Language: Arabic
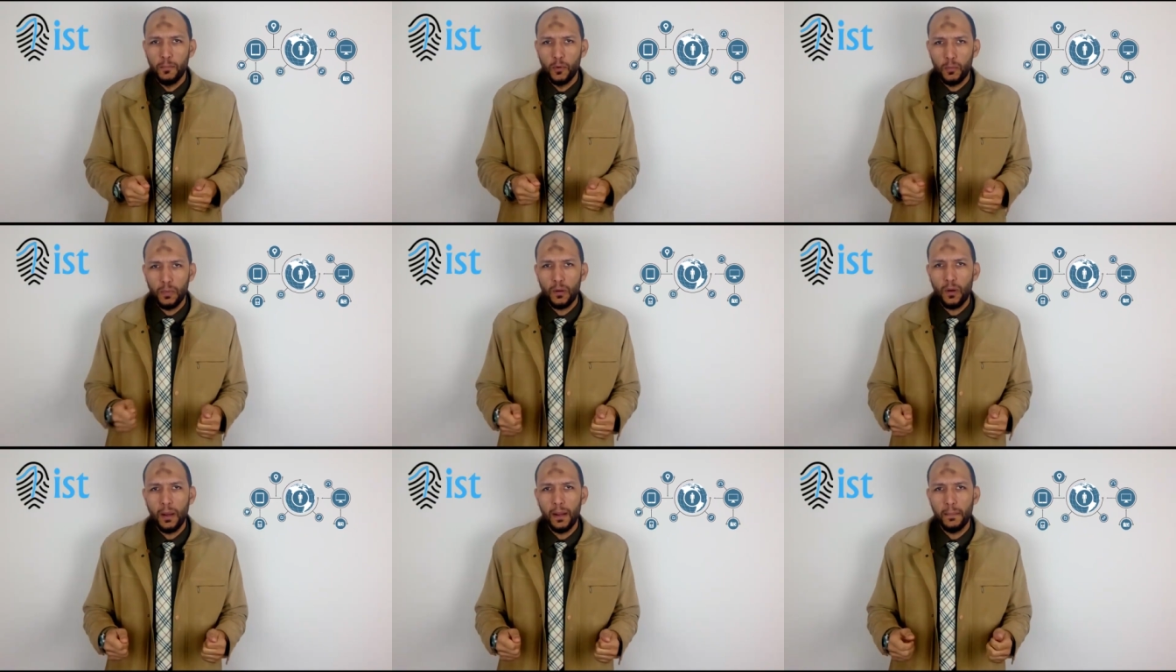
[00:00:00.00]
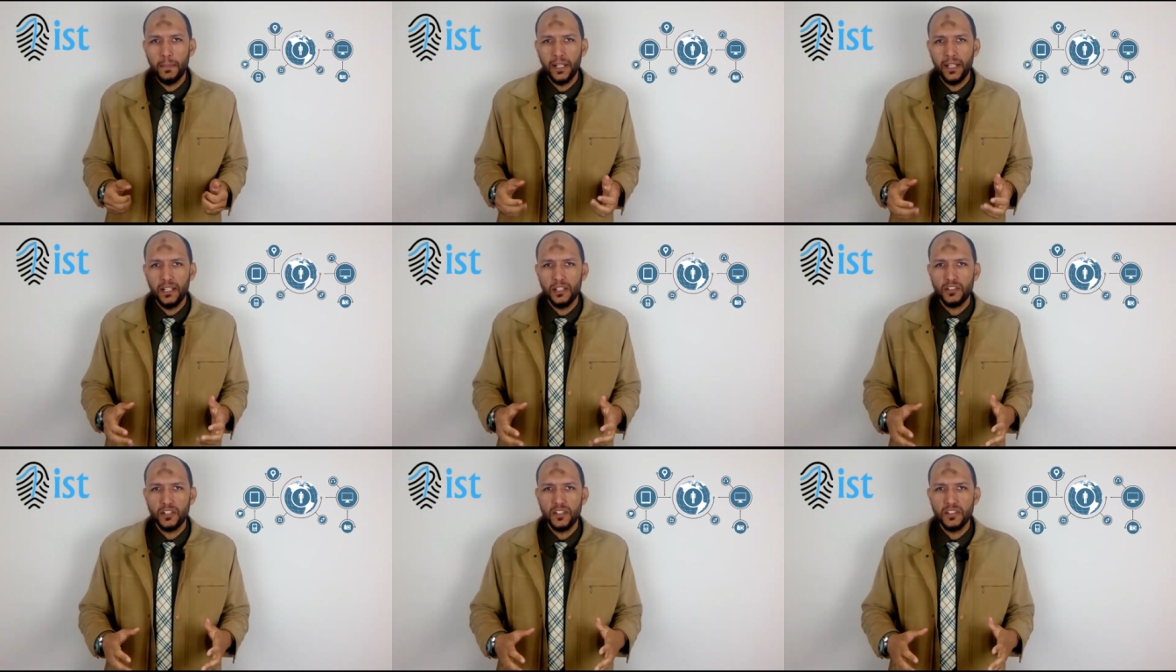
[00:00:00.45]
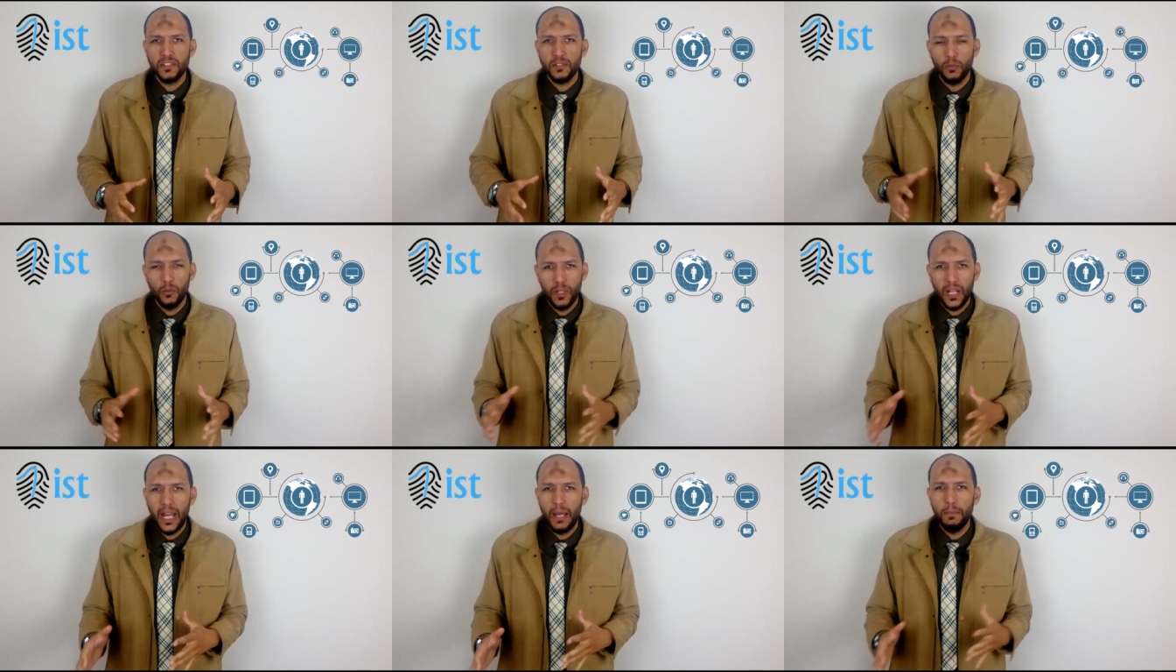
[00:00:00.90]
ومجموعه من الابلكيشنز
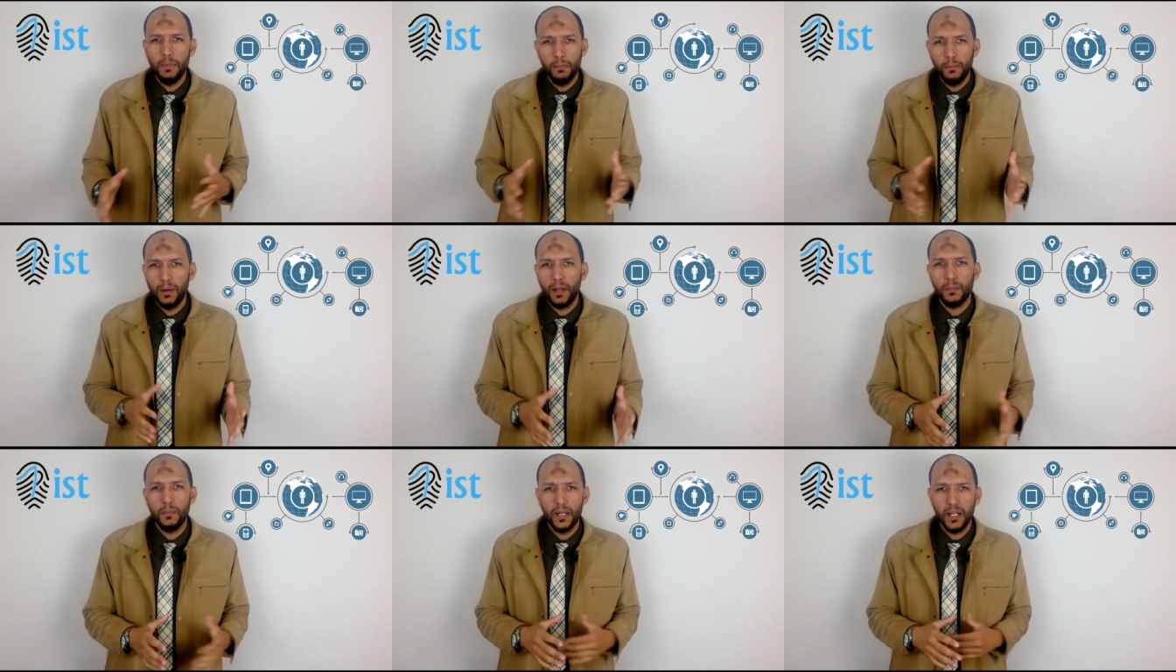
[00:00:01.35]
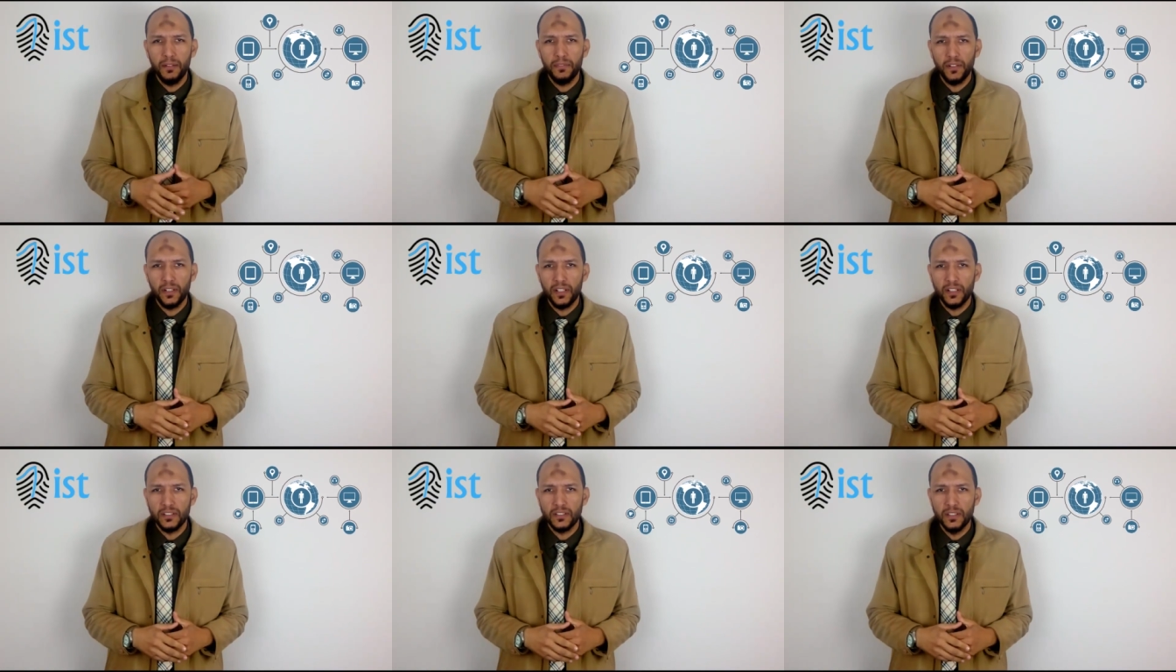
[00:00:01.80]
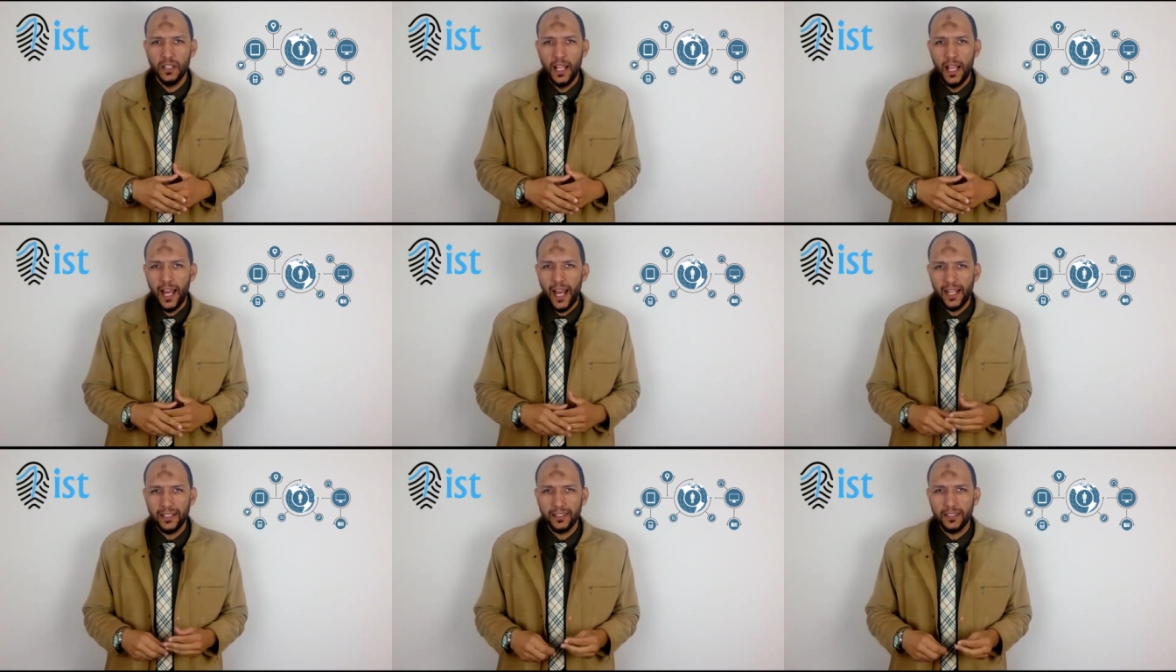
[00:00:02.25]
كلها متبرمجه في الاصل
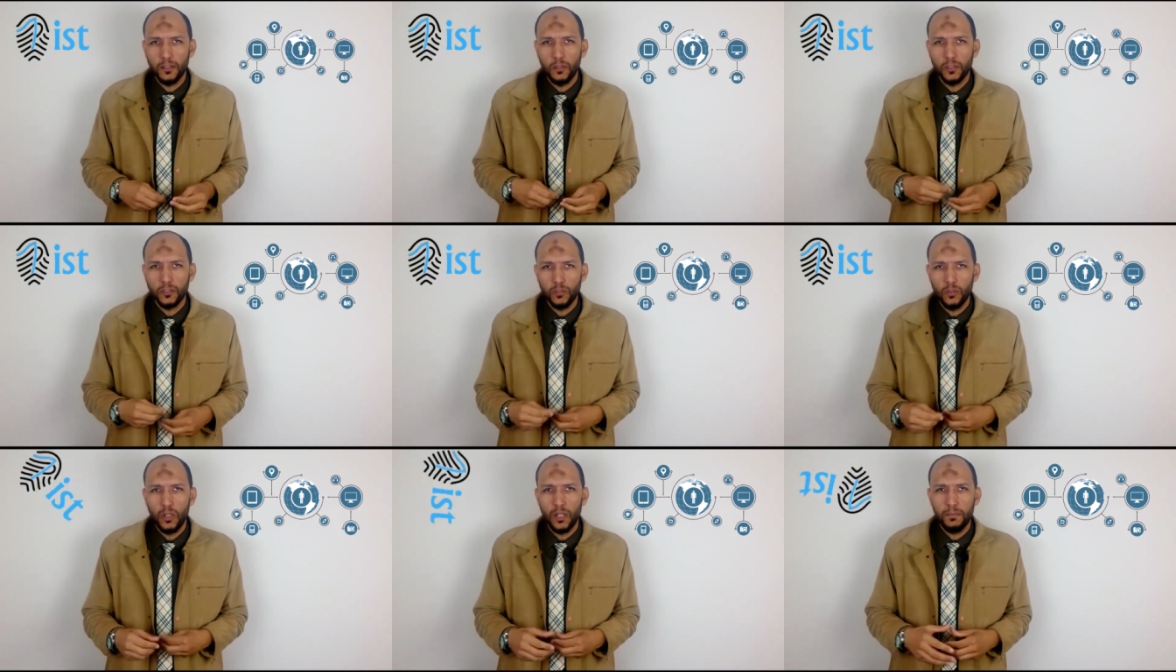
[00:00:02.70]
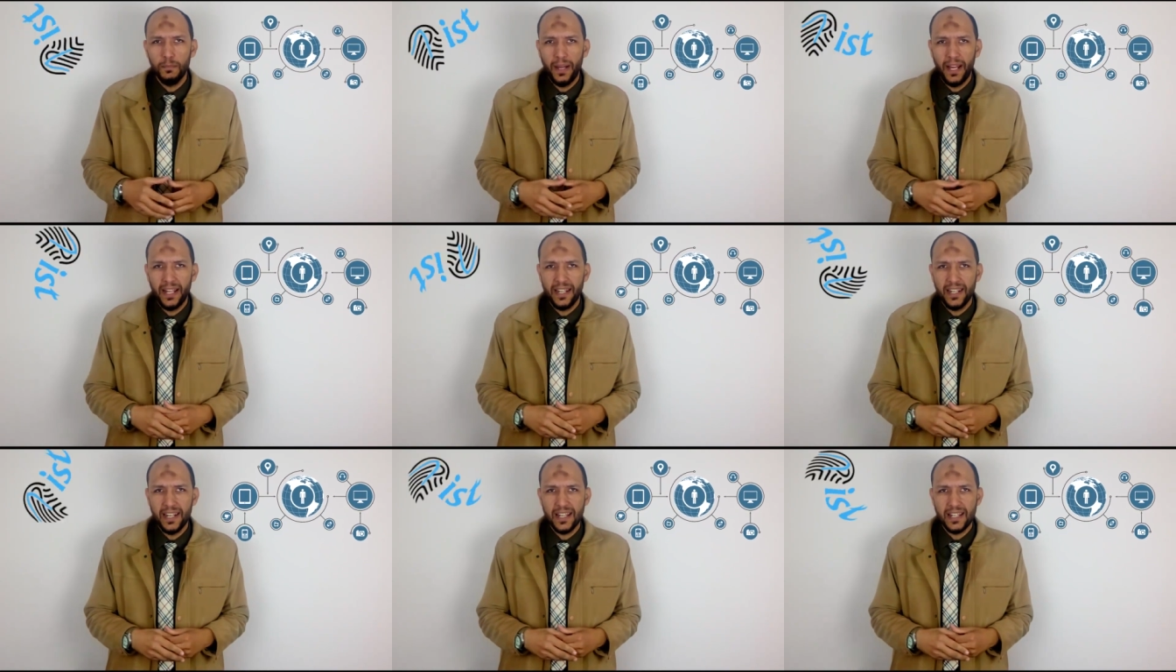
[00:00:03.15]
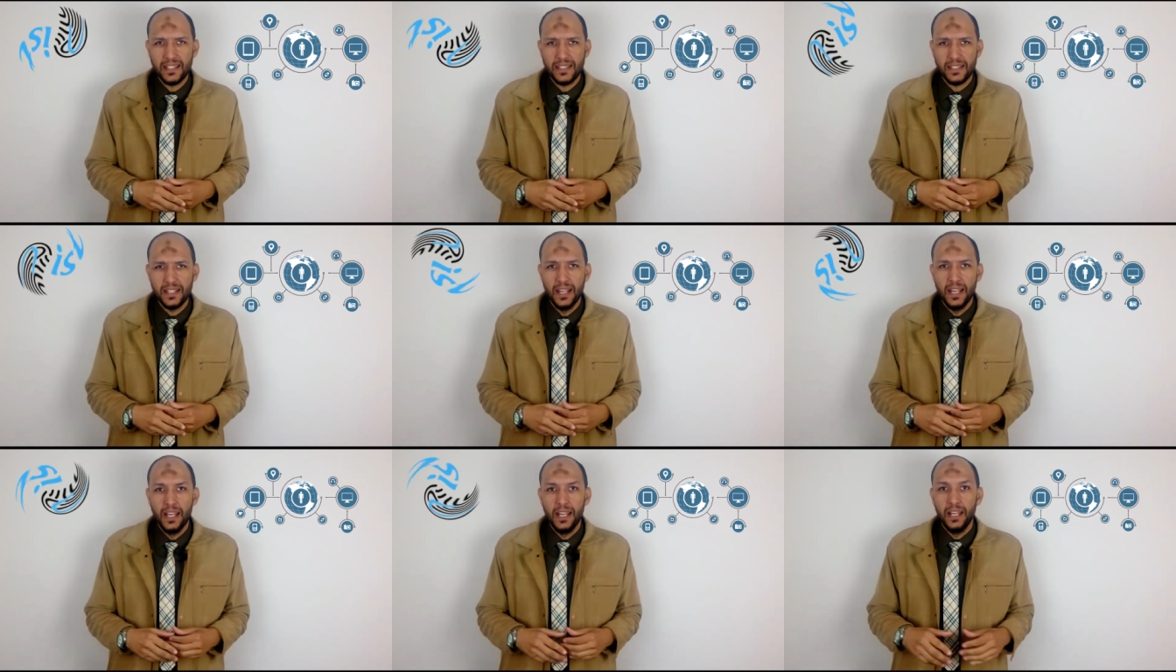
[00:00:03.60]
حتى تواصلك مع
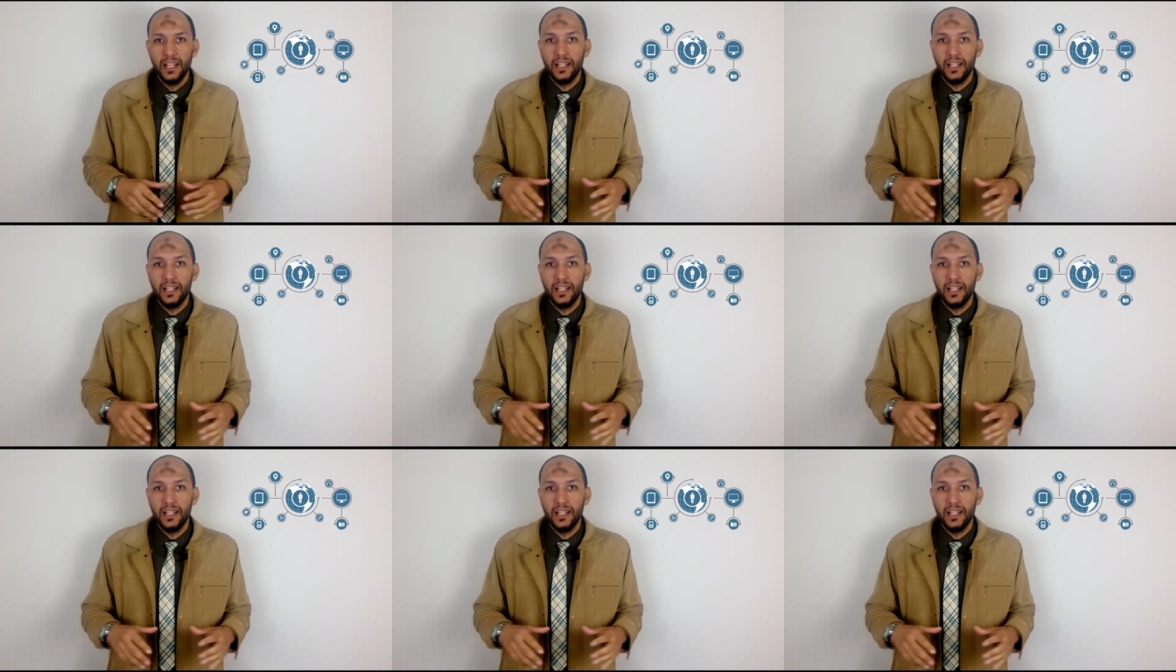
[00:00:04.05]
الناس